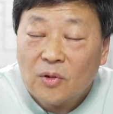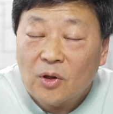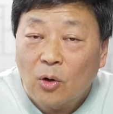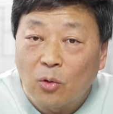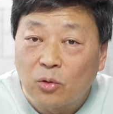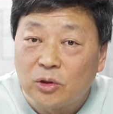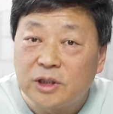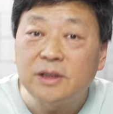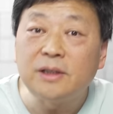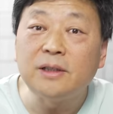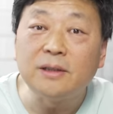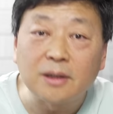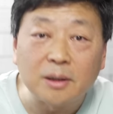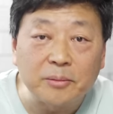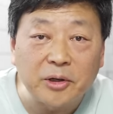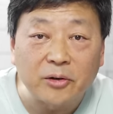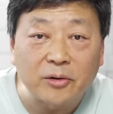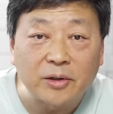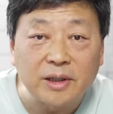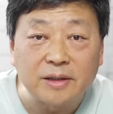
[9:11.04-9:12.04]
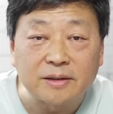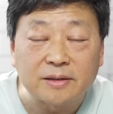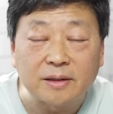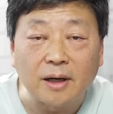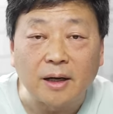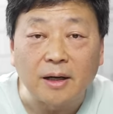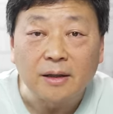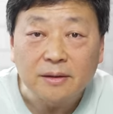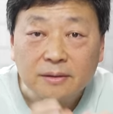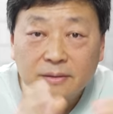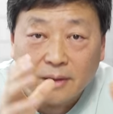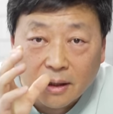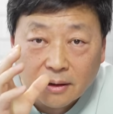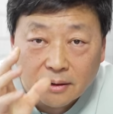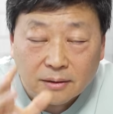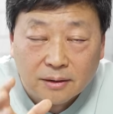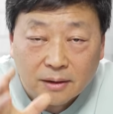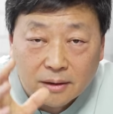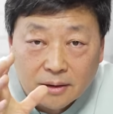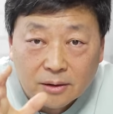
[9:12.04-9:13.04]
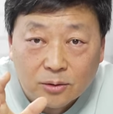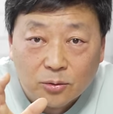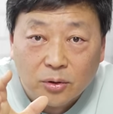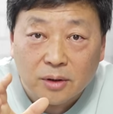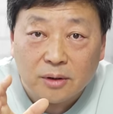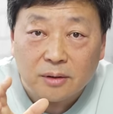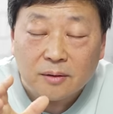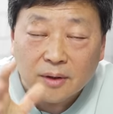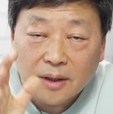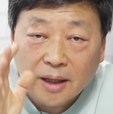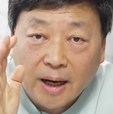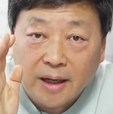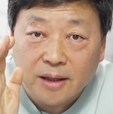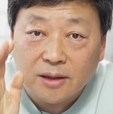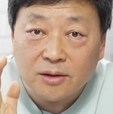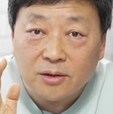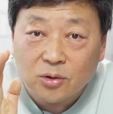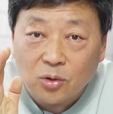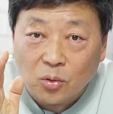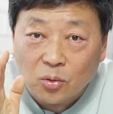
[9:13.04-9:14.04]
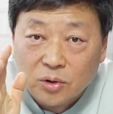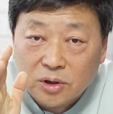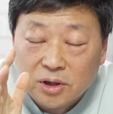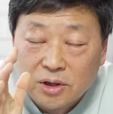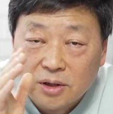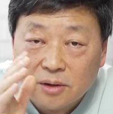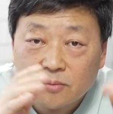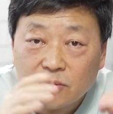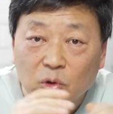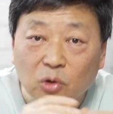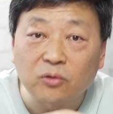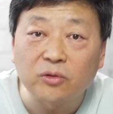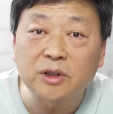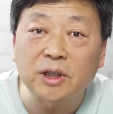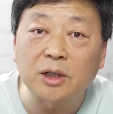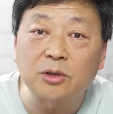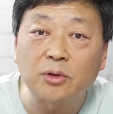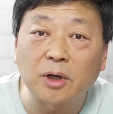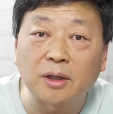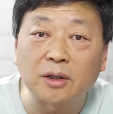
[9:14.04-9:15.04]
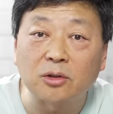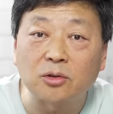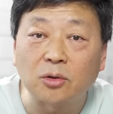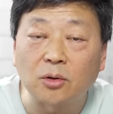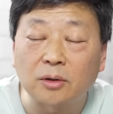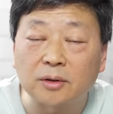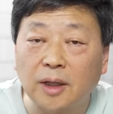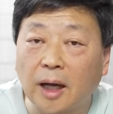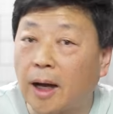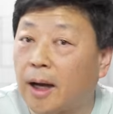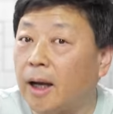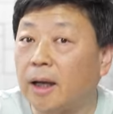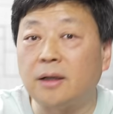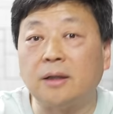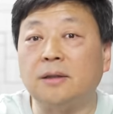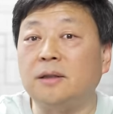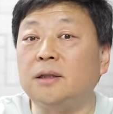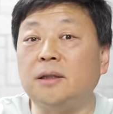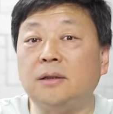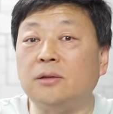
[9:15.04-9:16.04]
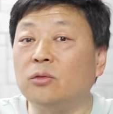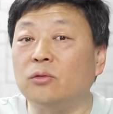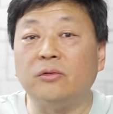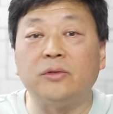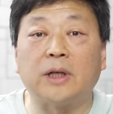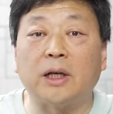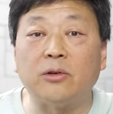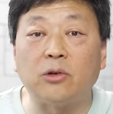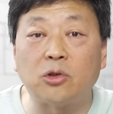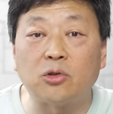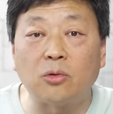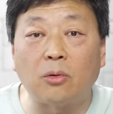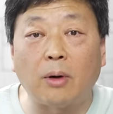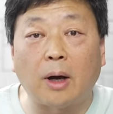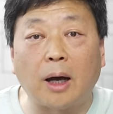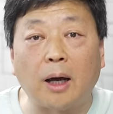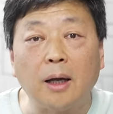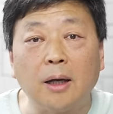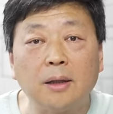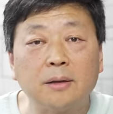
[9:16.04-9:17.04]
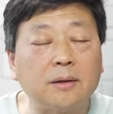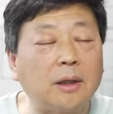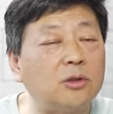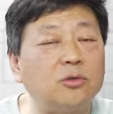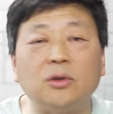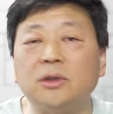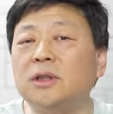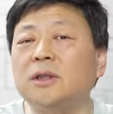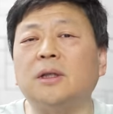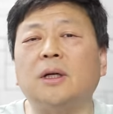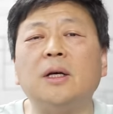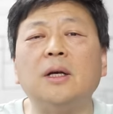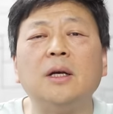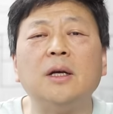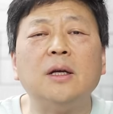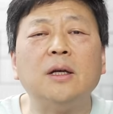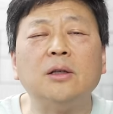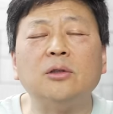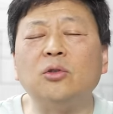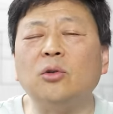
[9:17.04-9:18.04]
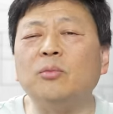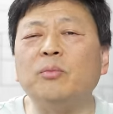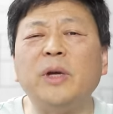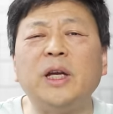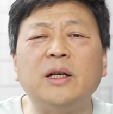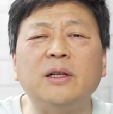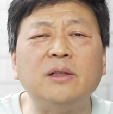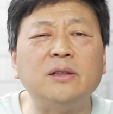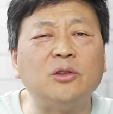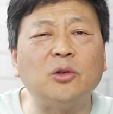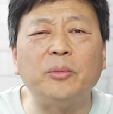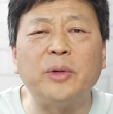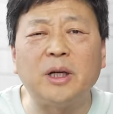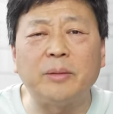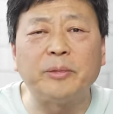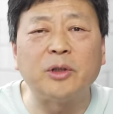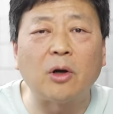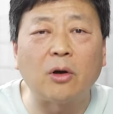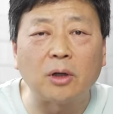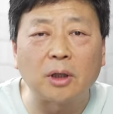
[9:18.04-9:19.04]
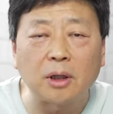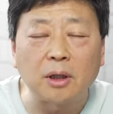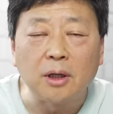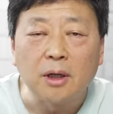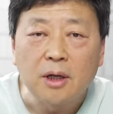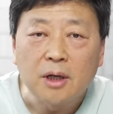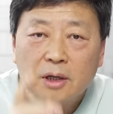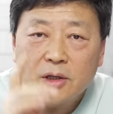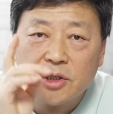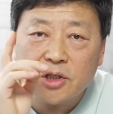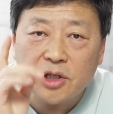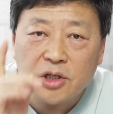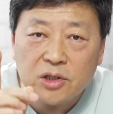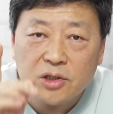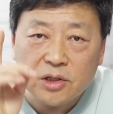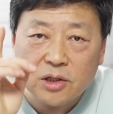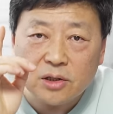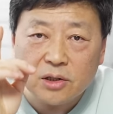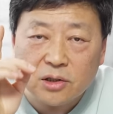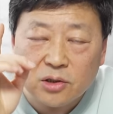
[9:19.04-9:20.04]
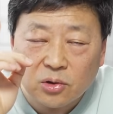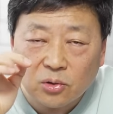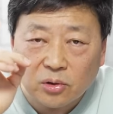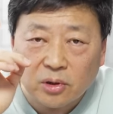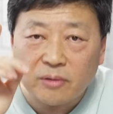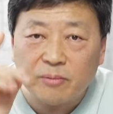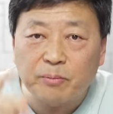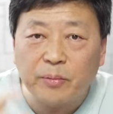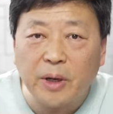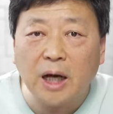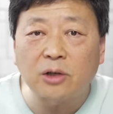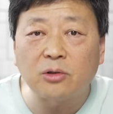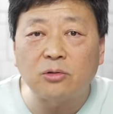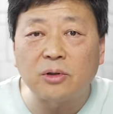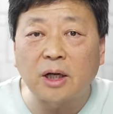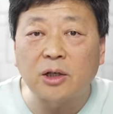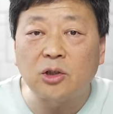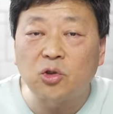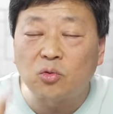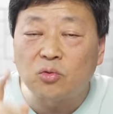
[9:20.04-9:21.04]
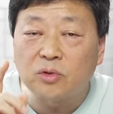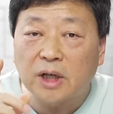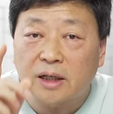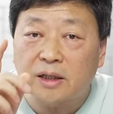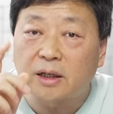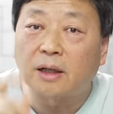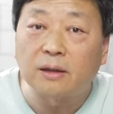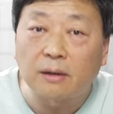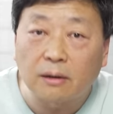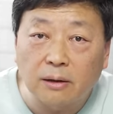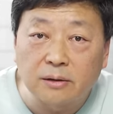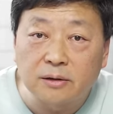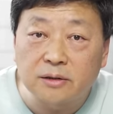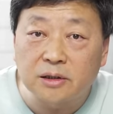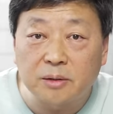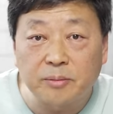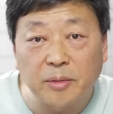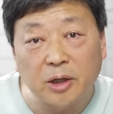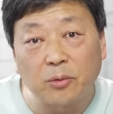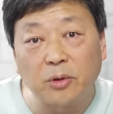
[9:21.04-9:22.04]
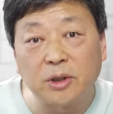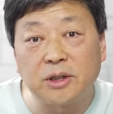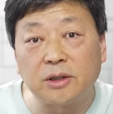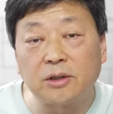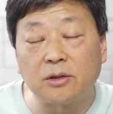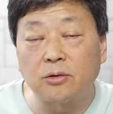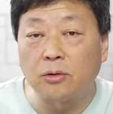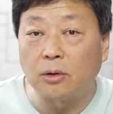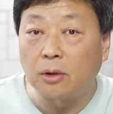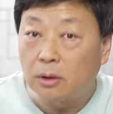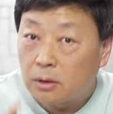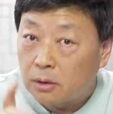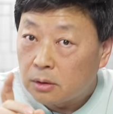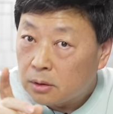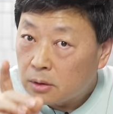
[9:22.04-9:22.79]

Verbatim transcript: 胡锡进特别有意思啊，当第一轮开始攻击农夫山泉的时候，他开始替农夫山泉说话，他说这个对媚日都没什么道理。紧接着有人扒出来钟闪闪的儿子是美国籍的时候，